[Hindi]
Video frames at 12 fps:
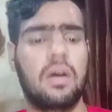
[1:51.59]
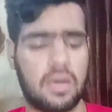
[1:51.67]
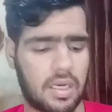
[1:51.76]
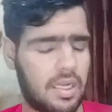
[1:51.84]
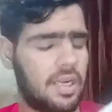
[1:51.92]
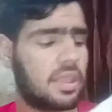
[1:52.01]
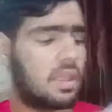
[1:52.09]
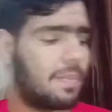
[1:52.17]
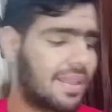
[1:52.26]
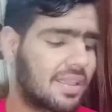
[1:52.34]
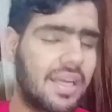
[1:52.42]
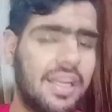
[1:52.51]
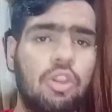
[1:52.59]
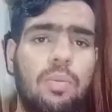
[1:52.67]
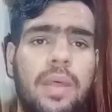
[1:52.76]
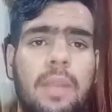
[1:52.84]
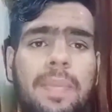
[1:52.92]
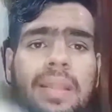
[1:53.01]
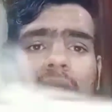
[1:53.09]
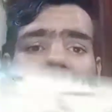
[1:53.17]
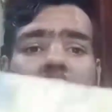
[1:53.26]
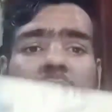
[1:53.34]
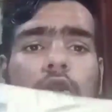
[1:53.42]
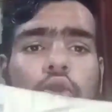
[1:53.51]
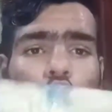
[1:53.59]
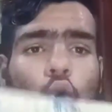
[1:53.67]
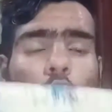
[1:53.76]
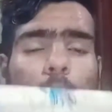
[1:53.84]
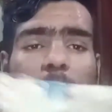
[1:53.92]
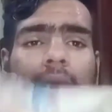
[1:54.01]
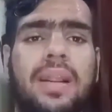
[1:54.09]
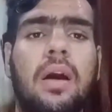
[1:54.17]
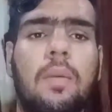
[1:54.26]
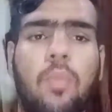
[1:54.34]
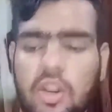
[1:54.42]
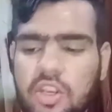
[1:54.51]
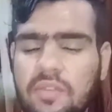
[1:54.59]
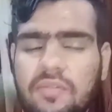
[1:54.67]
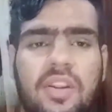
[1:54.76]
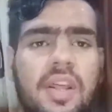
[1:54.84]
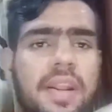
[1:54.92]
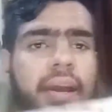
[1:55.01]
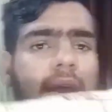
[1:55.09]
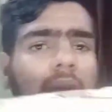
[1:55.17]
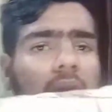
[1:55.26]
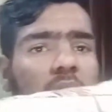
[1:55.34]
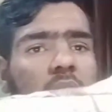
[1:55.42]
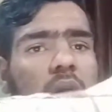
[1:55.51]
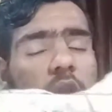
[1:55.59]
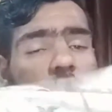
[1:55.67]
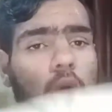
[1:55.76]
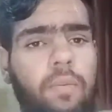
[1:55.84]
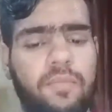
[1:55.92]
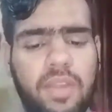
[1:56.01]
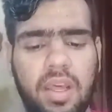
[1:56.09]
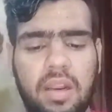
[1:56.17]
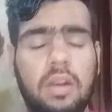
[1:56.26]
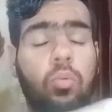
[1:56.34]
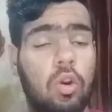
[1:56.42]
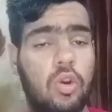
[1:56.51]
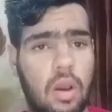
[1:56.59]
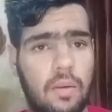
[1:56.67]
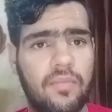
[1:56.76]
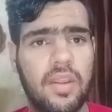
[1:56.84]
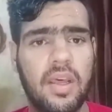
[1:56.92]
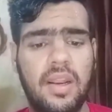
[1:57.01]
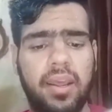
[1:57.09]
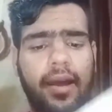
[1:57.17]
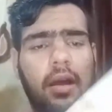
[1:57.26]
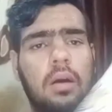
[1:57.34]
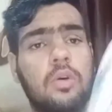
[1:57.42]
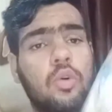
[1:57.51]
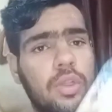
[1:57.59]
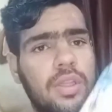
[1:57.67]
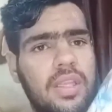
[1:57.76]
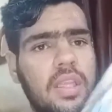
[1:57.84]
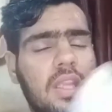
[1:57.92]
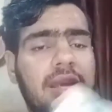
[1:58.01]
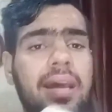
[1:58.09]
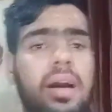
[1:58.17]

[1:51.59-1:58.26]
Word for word: कलर्स की बात करें तो मेरे पास ये जो ऊपर का बॉटम वियर है टॉप वियर टॉप वियर है कुर्ती ये